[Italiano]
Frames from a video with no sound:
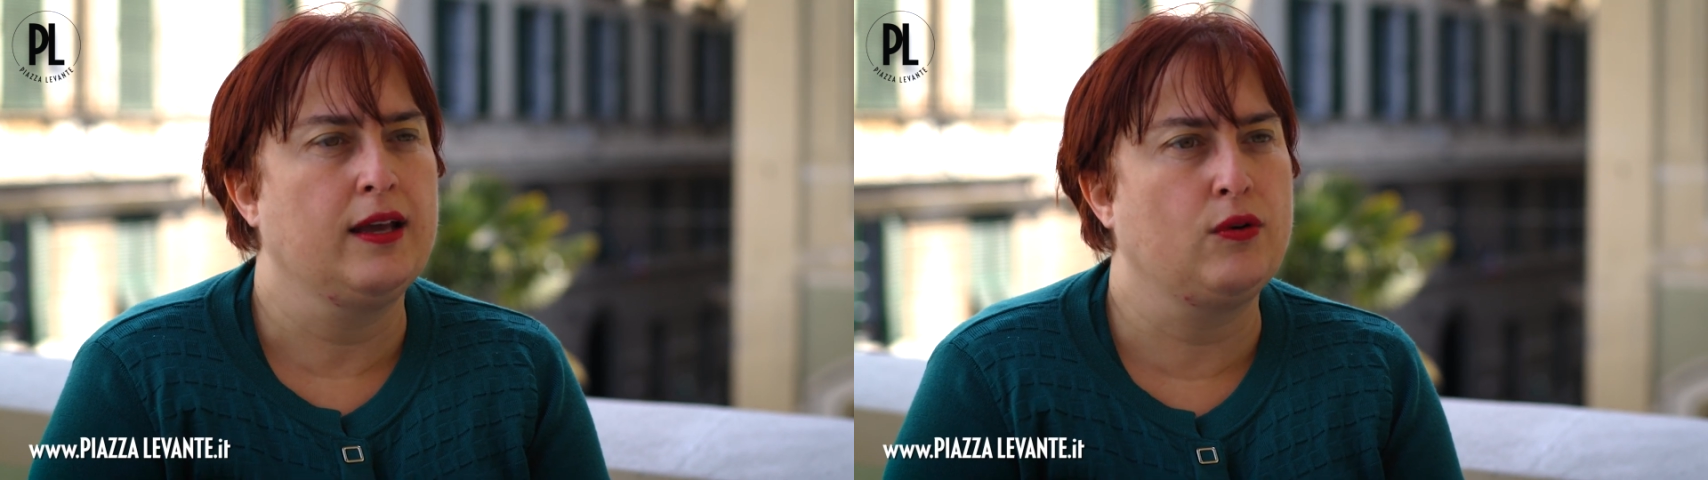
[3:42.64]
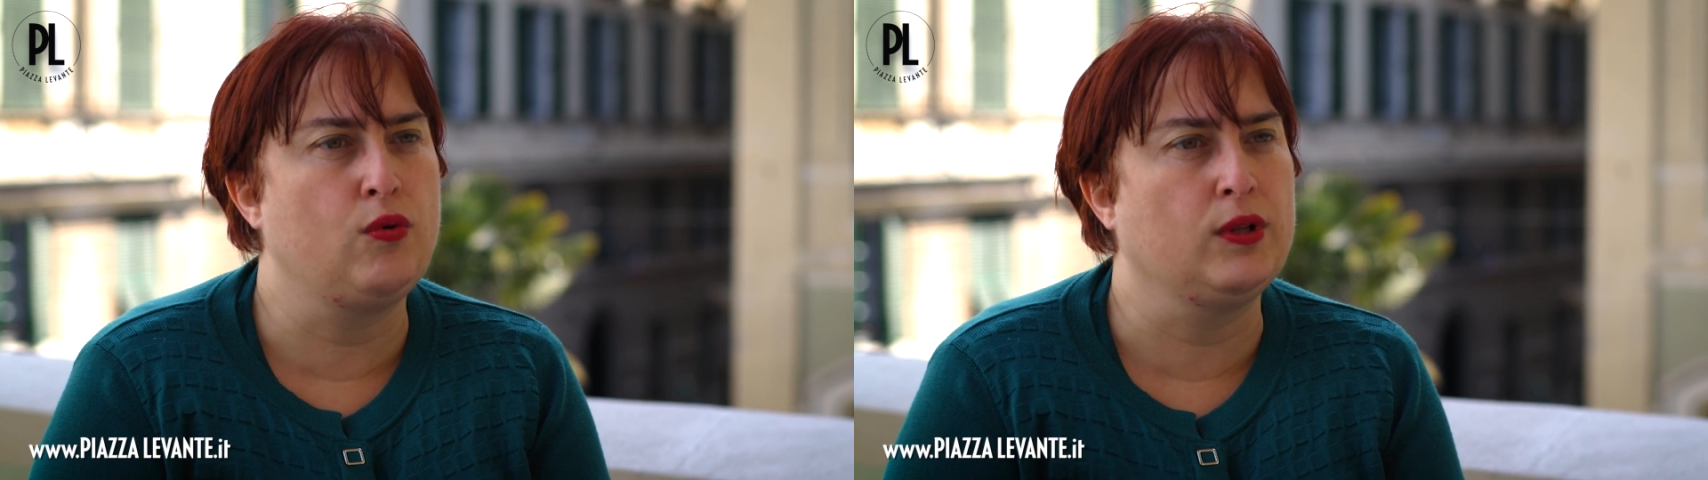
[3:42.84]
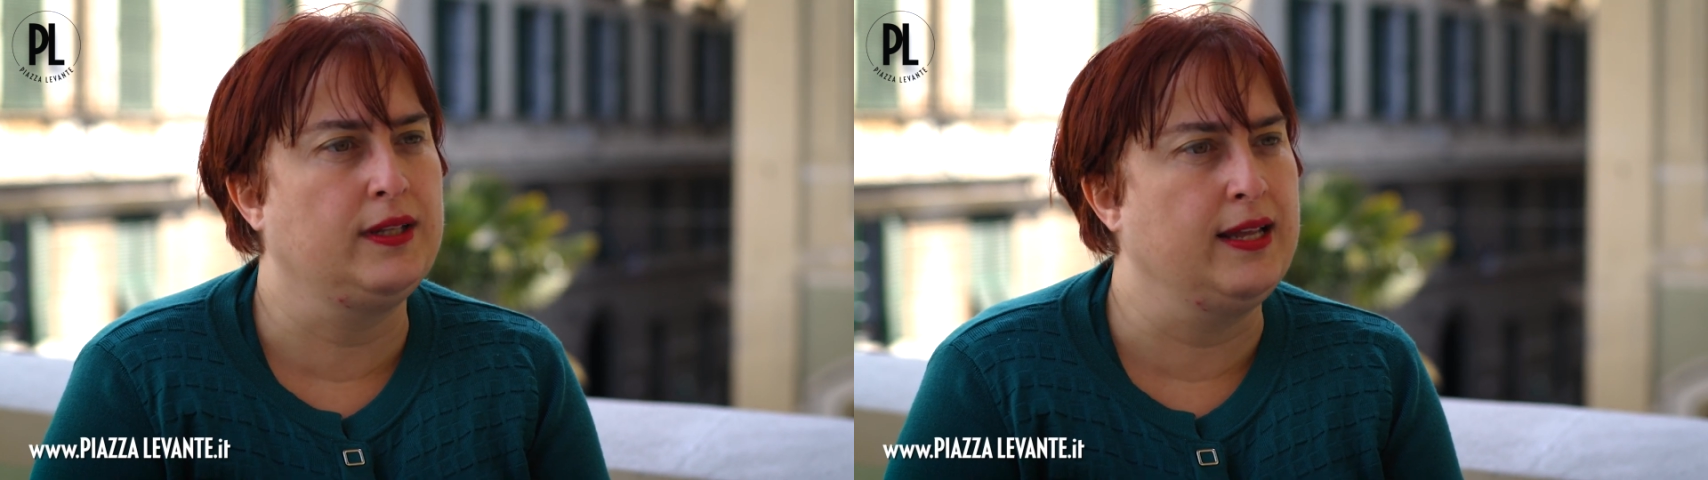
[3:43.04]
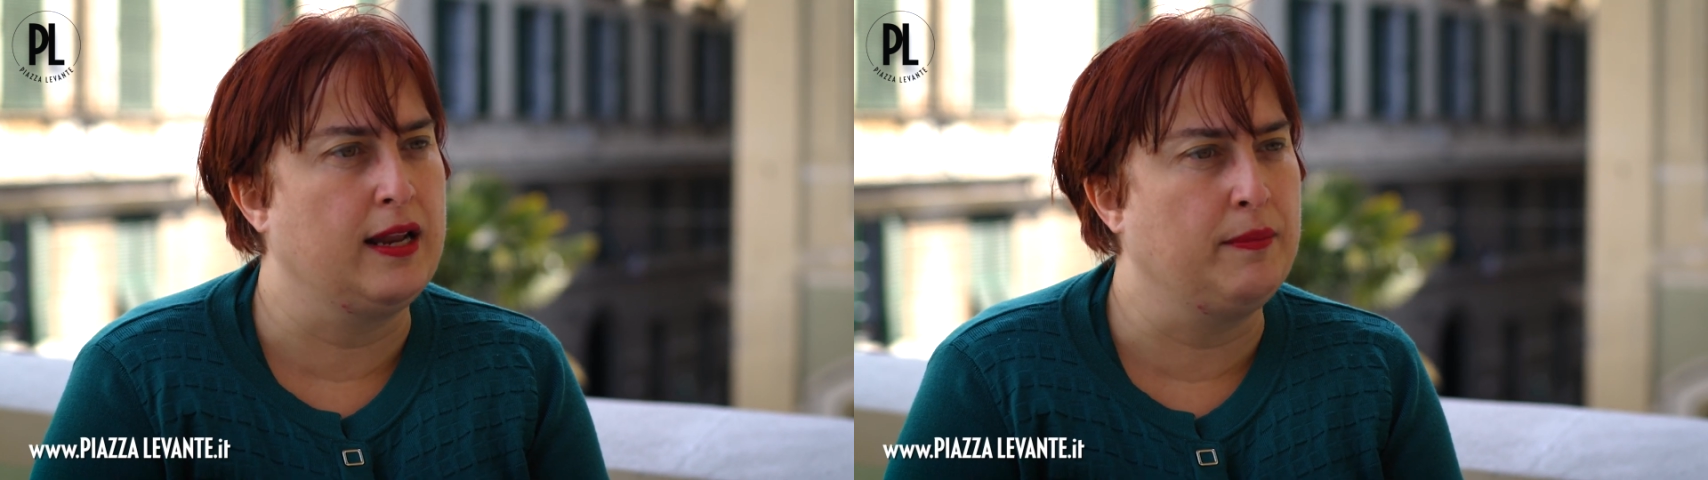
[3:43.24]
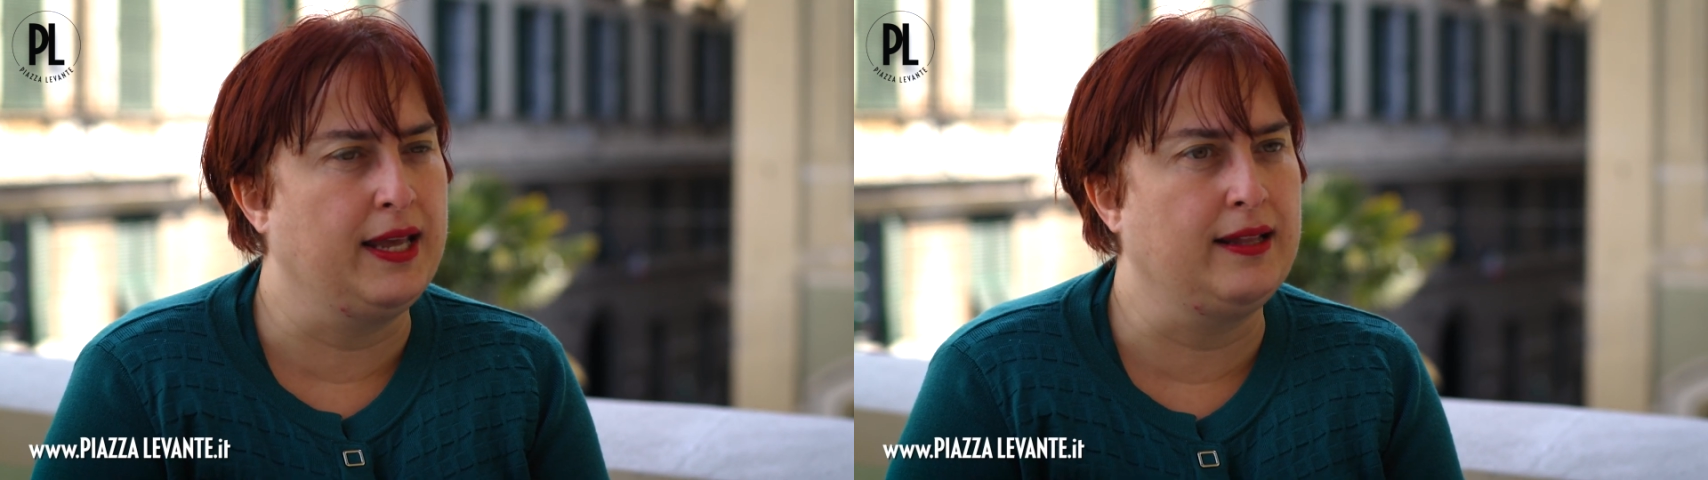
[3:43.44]

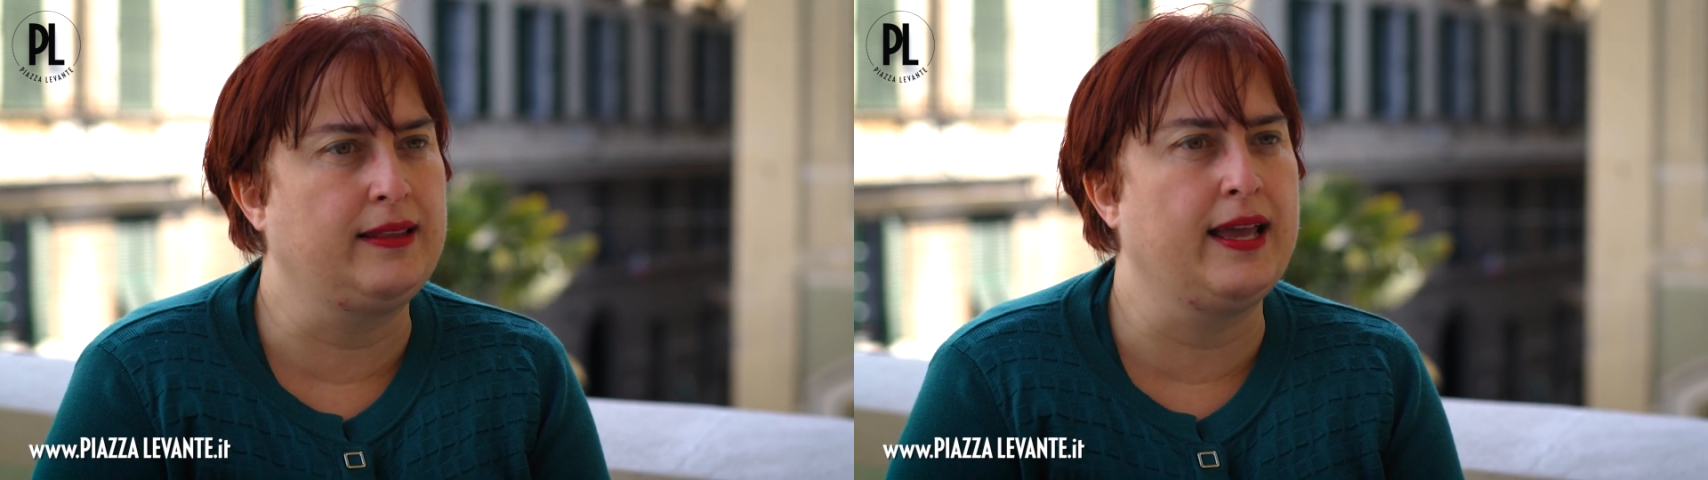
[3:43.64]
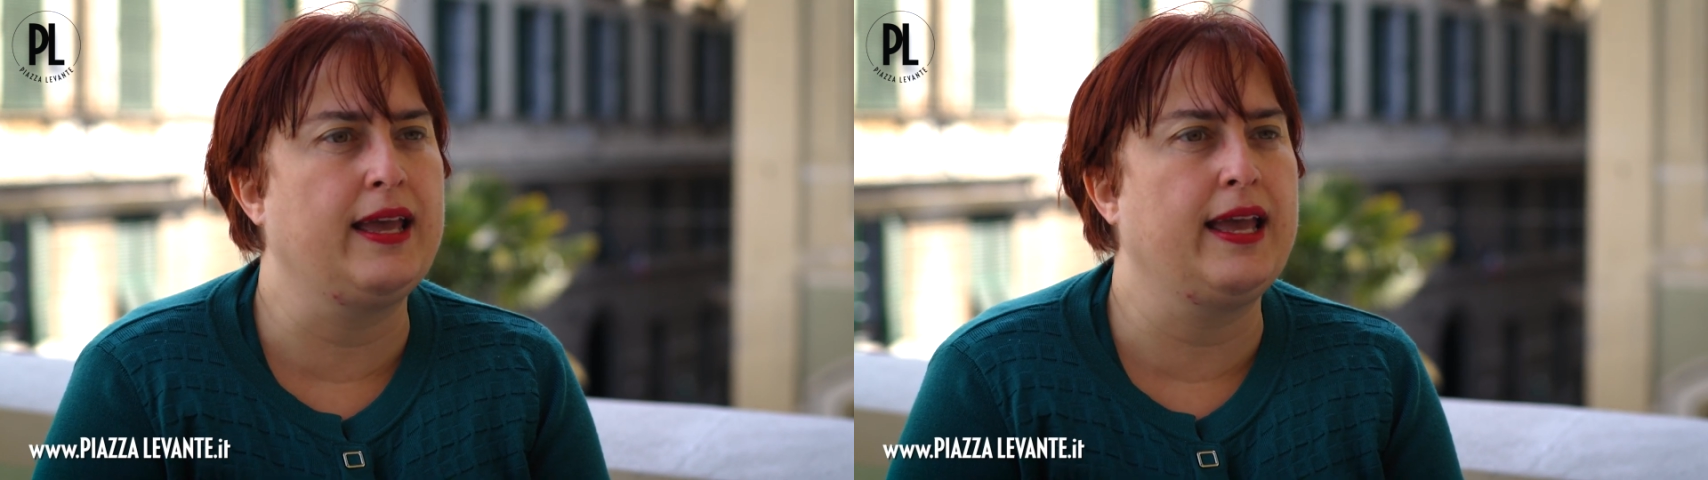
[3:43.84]
quotidianamente